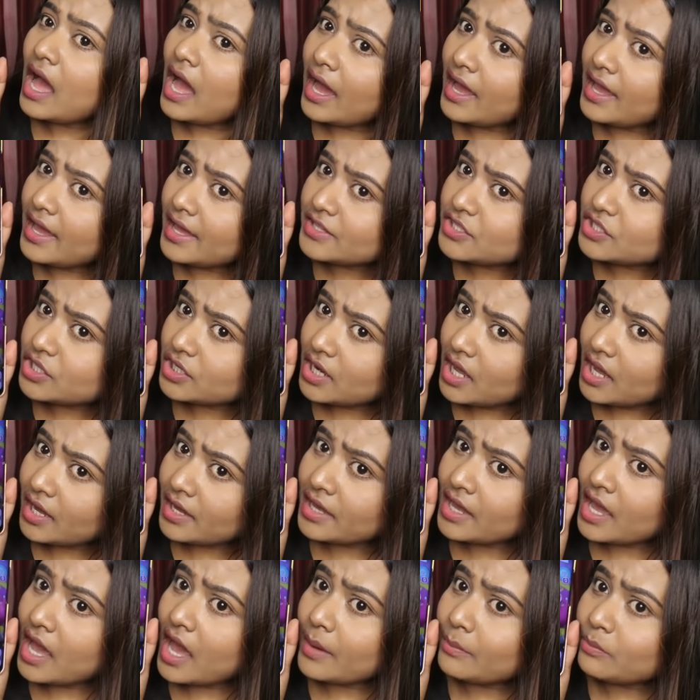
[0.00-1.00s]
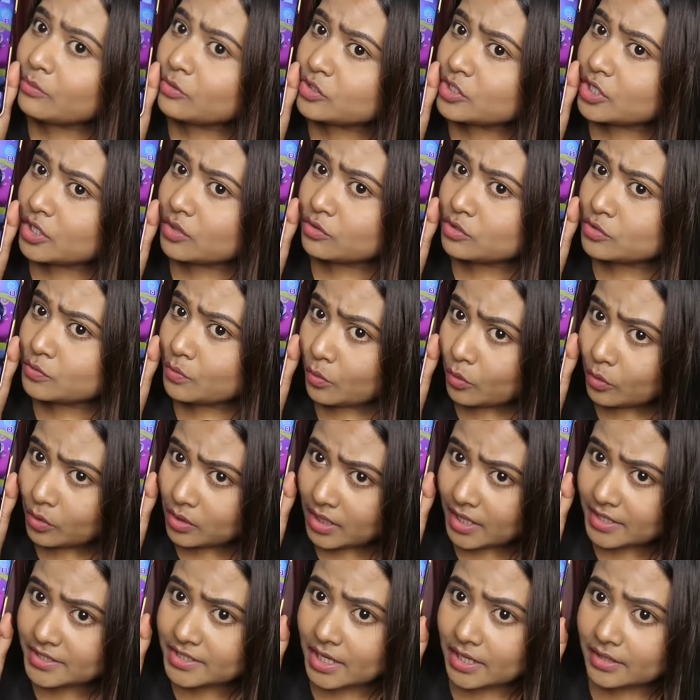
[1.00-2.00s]
हाय एंजेला क्या आप मुझे कुछ
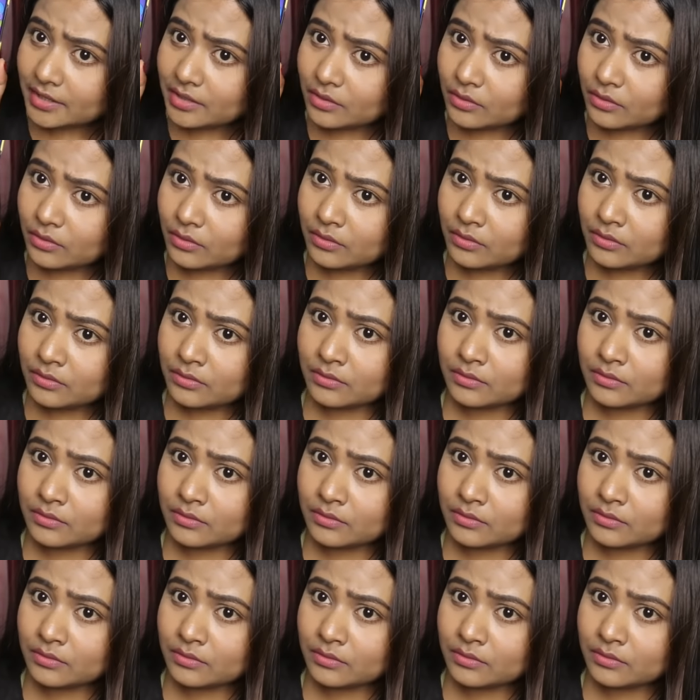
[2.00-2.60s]
बोलना चाहते हो